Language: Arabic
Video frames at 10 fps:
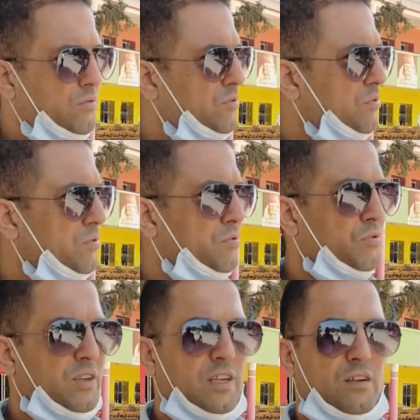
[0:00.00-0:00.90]

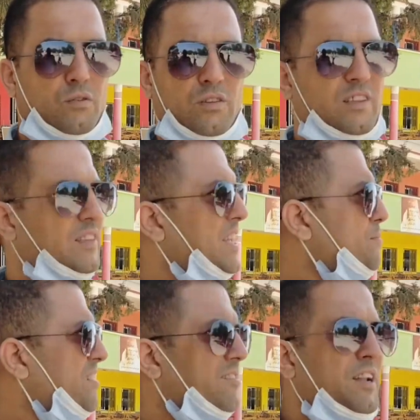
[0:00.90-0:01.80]

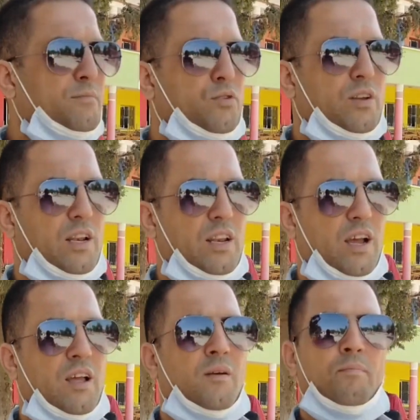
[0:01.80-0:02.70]
والتنظيمات الحمد لله